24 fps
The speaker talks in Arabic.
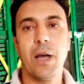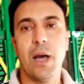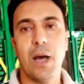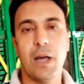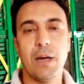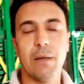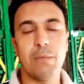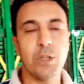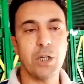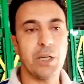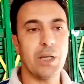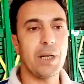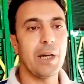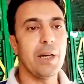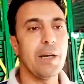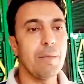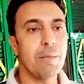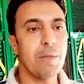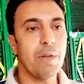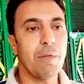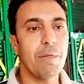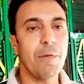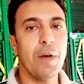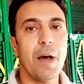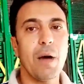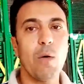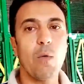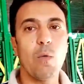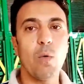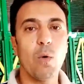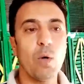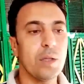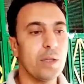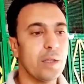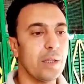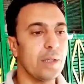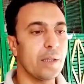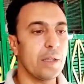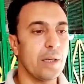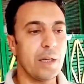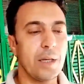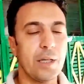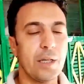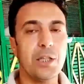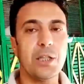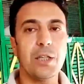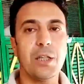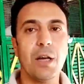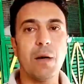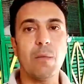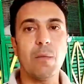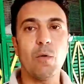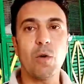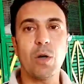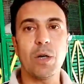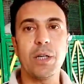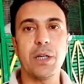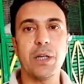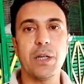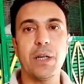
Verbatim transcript: انا مش اتكلمت فيها وقلت الريش ده ممكن